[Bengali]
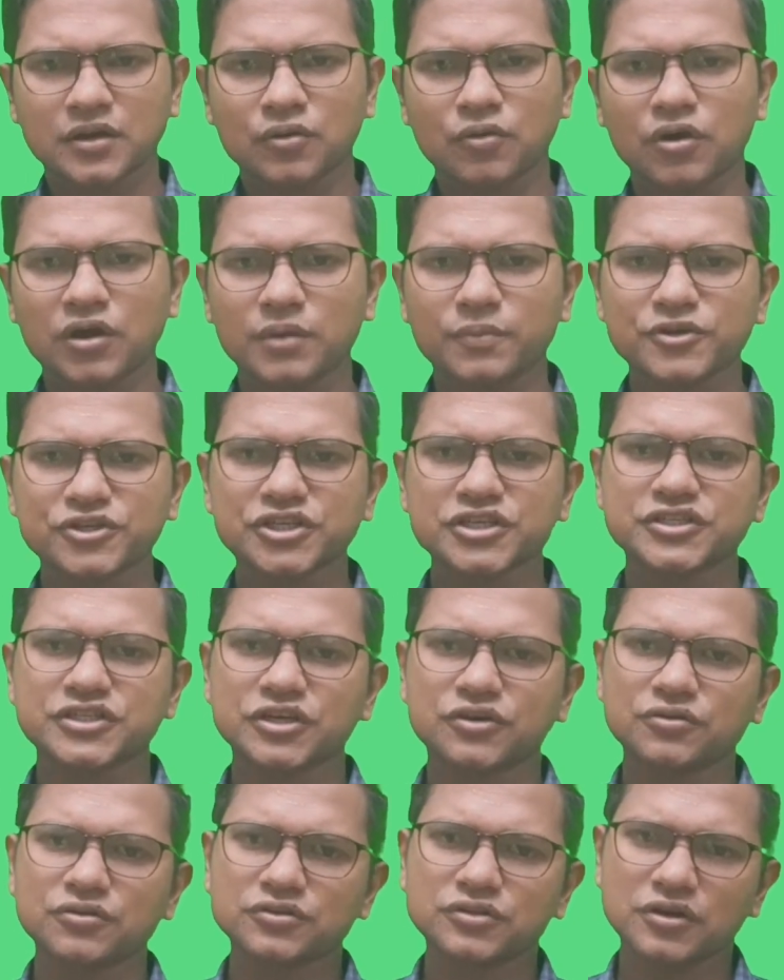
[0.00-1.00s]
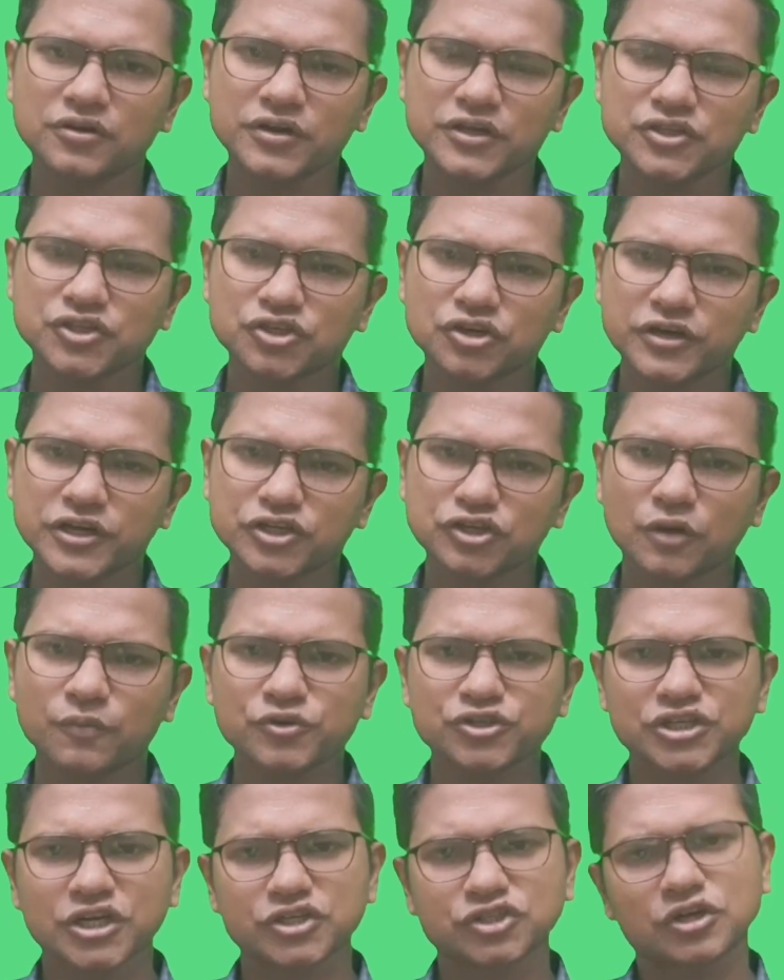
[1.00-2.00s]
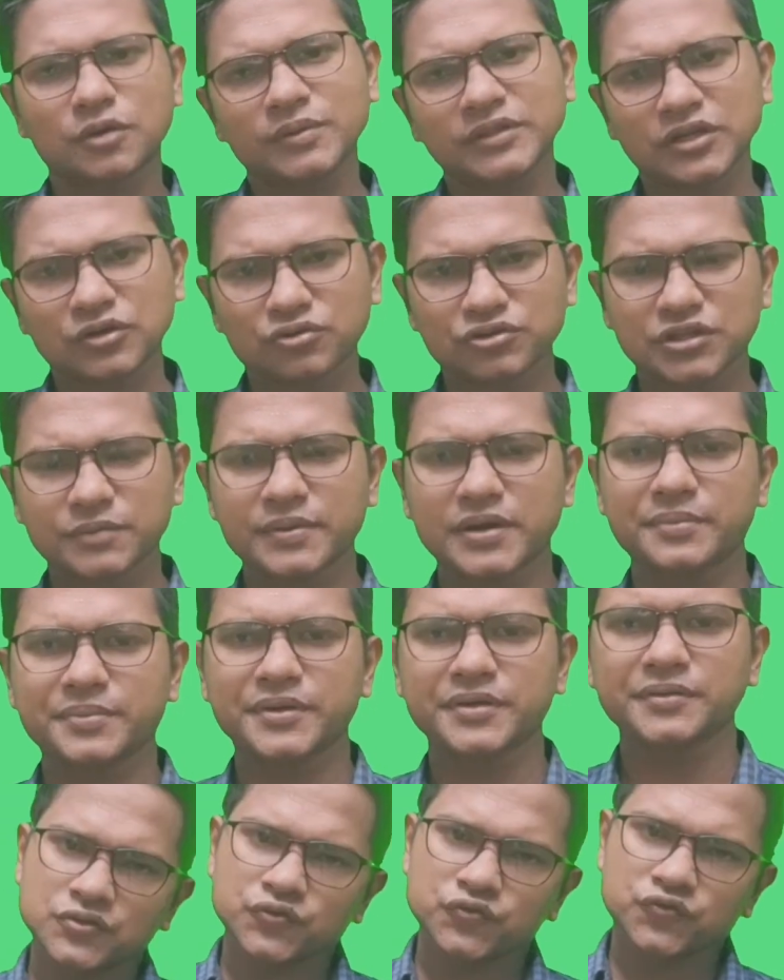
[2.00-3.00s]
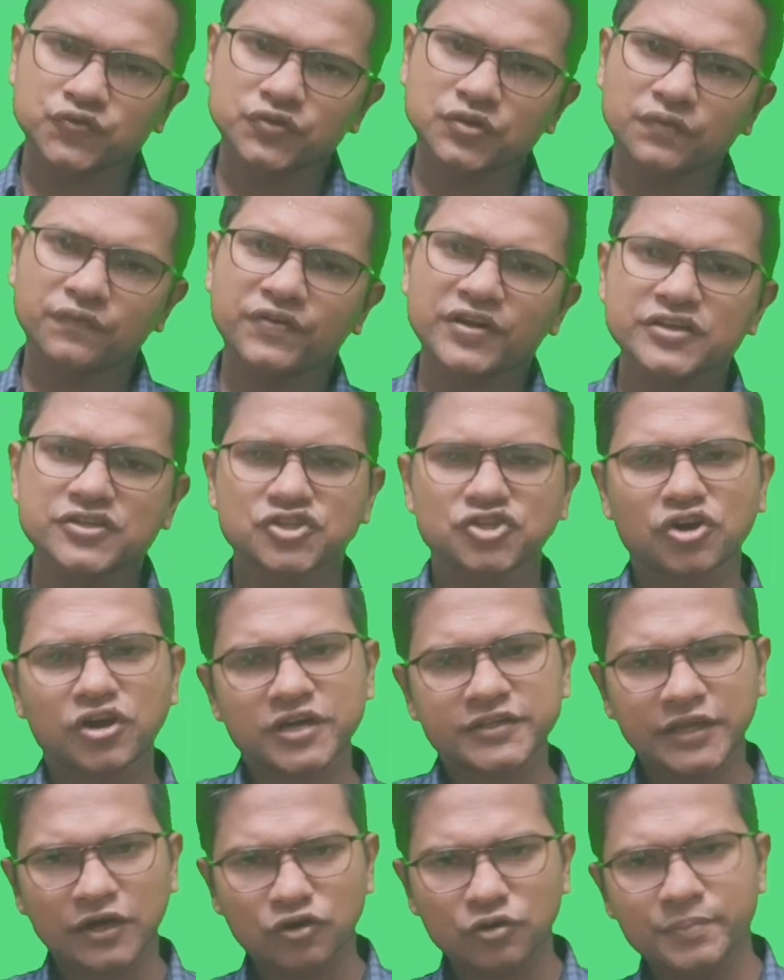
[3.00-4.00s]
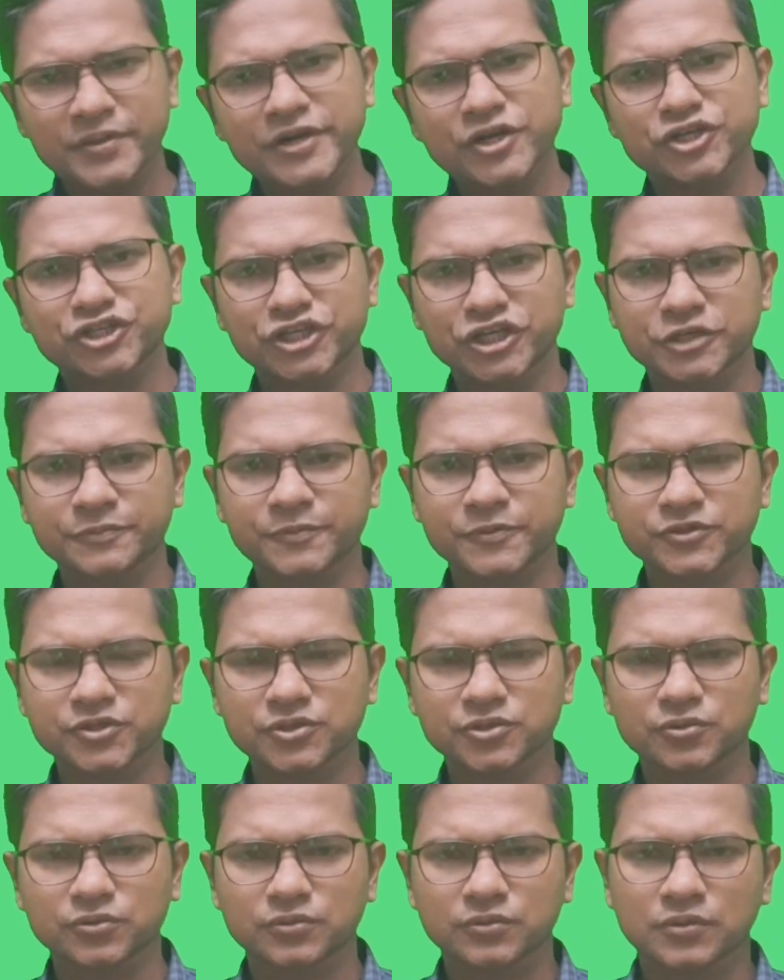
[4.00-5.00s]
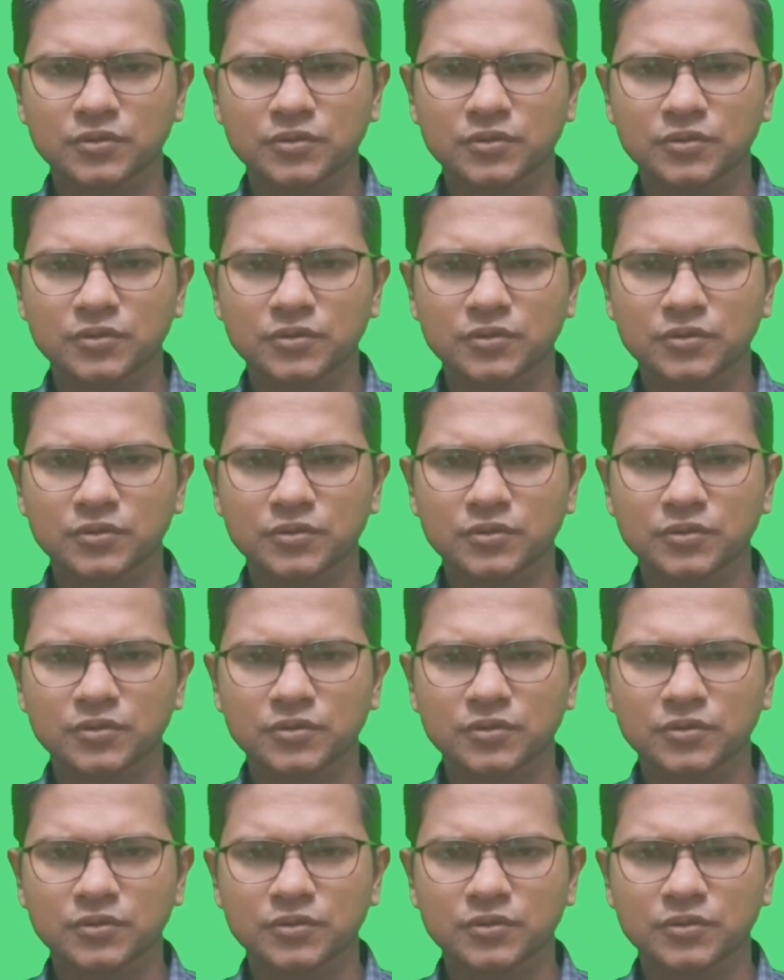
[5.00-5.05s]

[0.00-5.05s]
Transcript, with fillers: ঘরে বসে যে কোনো ধরনের জ্বরের সমস্যার সমাধান করতে পারবেন সো ফ্রেন্ডস সঙ্গে থাকুন ভিডিও শেষ পর্যন্ত